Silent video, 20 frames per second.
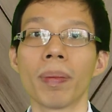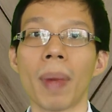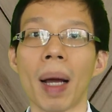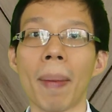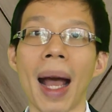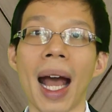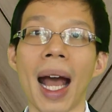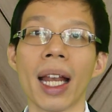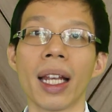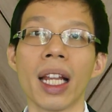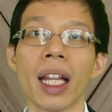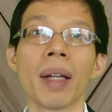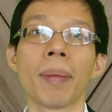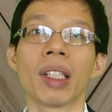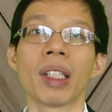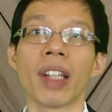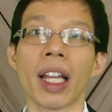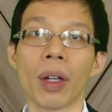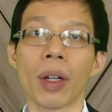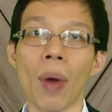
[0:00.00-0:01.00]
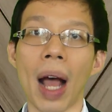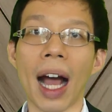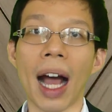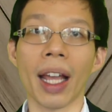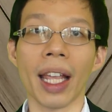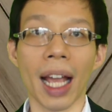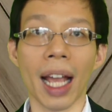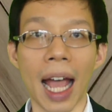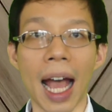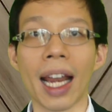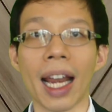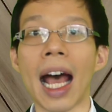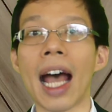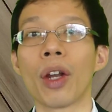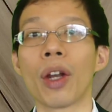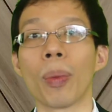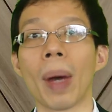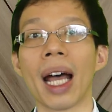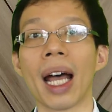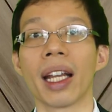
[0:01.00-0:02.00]
ประมาณ 1%กว่าก็ยังหาได้
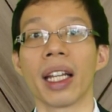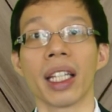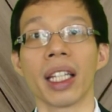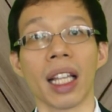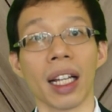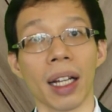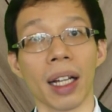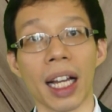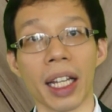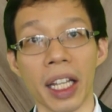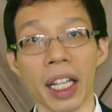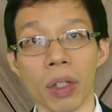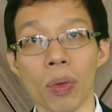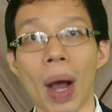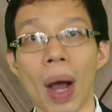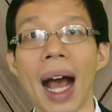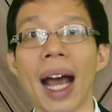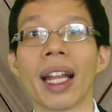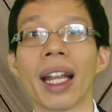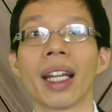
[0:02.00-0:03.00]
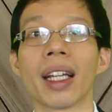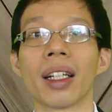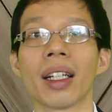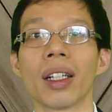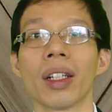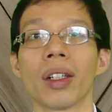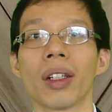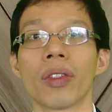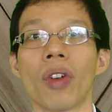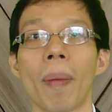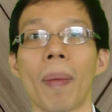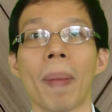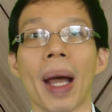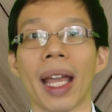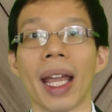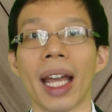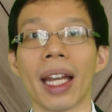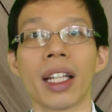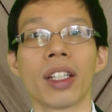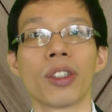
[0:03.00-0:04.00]
ถูกปะ่ะอันนี้ตั้งอาทิตย์กว่าเนี่ยดรอปไป
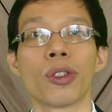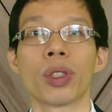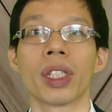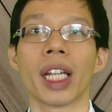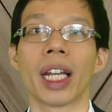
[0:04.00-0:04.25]
แค่